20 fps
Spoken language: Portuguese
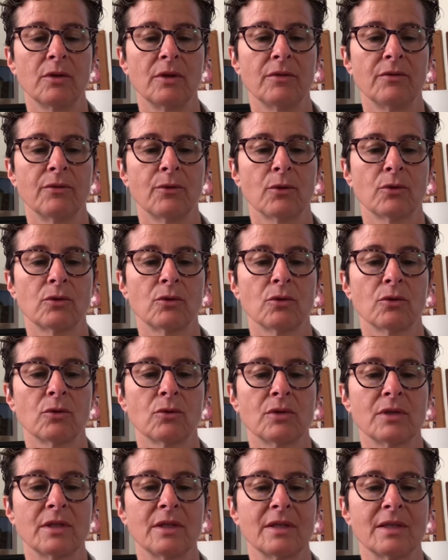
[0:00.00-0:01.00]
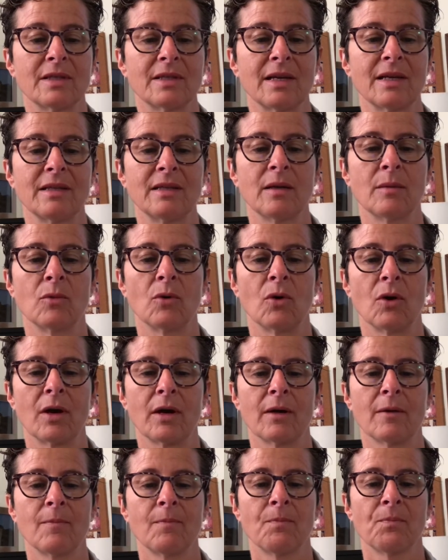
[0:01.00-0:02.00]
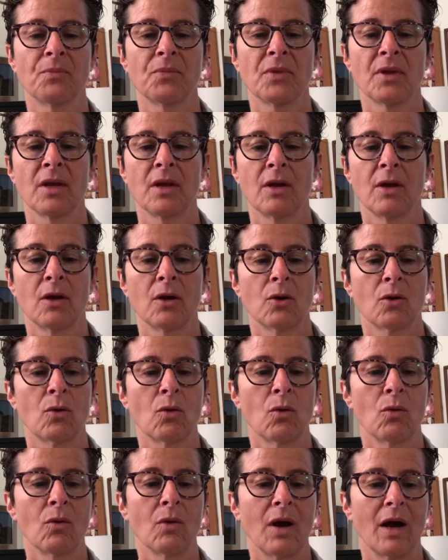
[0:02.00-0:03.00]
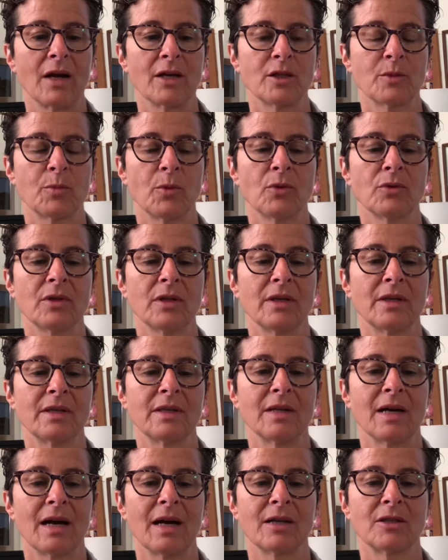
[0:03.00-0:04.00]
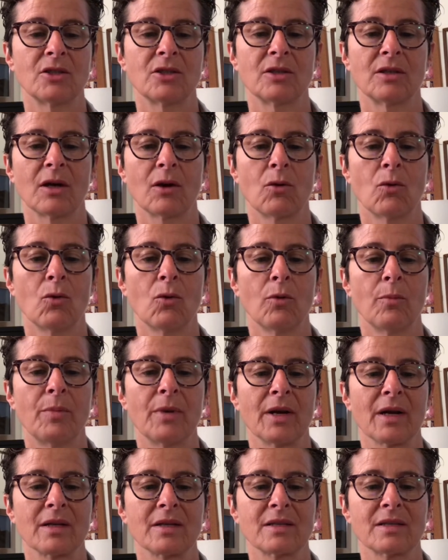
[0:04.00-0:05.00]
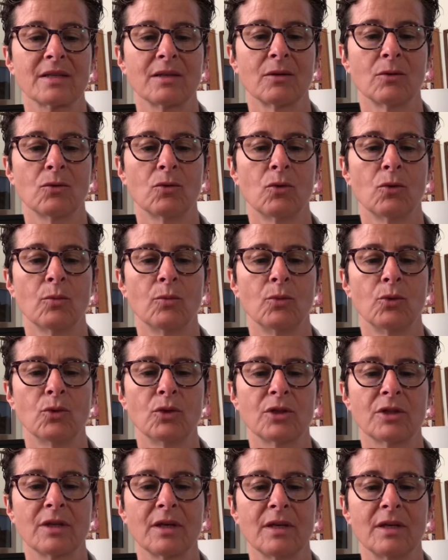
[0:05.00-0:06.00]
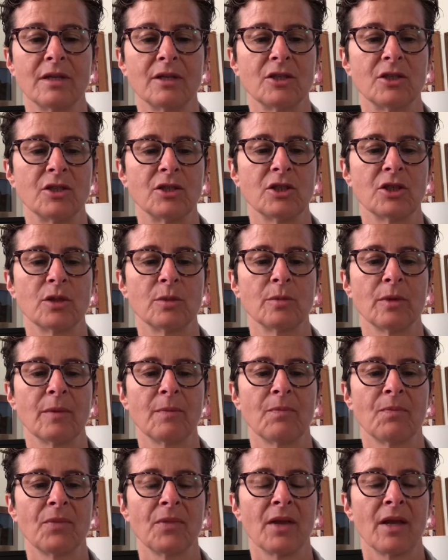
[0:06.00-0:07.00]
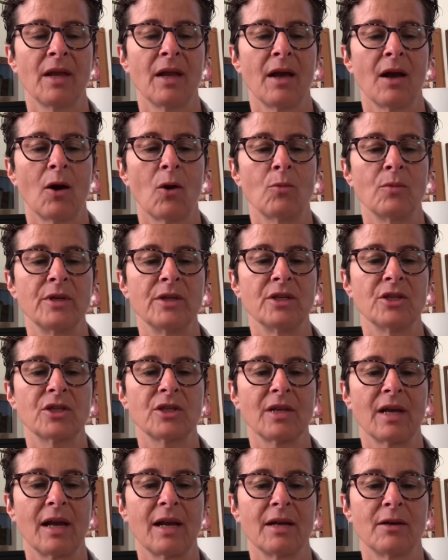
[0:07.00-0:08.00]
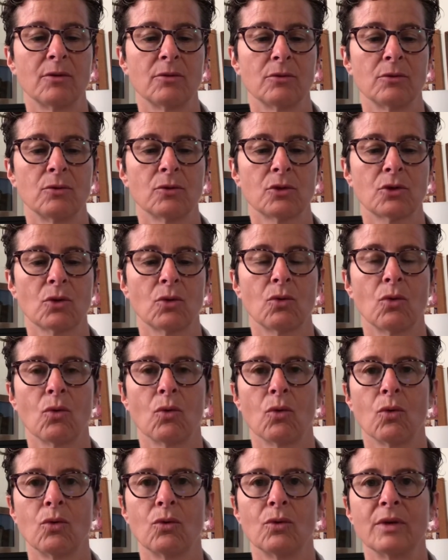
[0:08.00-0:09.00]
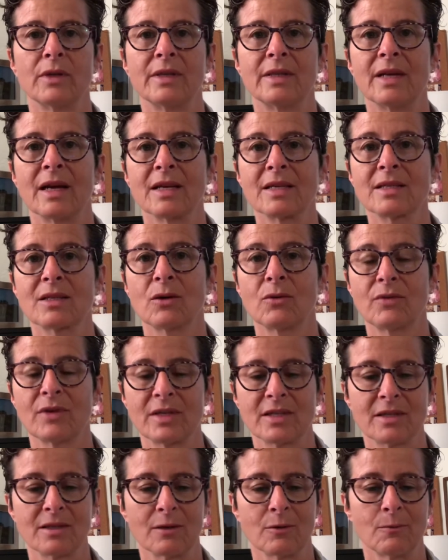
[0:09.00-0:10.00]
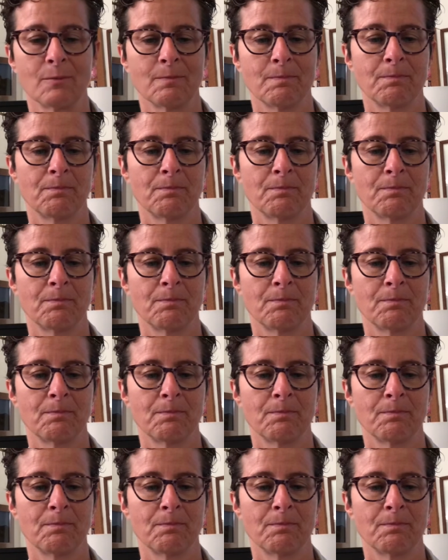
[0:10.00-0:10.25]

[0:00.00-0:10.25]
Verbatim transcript: e voltou-se sem demora, com a espontaneidade da cooperação robusta e legítima, ao Ministério do Socorro e da Salvação.